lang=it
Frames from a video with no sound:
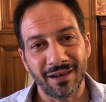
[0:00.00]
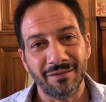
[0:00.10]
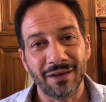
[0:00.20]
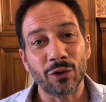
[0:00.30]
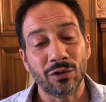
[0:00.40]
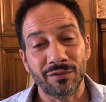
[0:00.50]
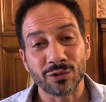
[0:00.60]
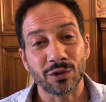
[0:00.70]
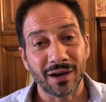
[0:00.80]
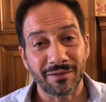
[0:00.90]
il vero
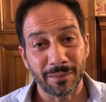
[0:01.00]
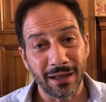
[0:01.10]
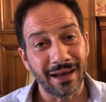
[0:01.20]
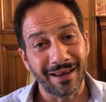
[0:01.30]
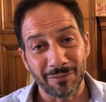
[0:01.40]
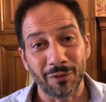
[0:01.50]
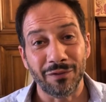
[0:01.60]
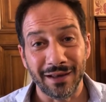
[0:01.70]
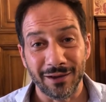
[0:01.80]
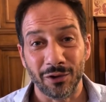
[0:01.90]
tifoso della famiglia è mio
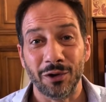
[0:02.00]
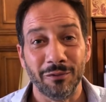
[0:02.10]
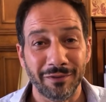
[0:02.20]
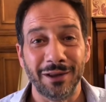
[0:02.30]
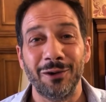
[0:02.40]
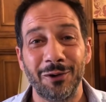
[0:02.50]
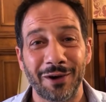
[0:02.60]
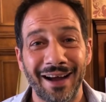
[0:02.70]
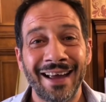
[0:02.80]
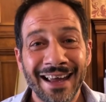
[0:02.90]
figlio che non vede
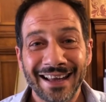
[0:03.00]
l'ora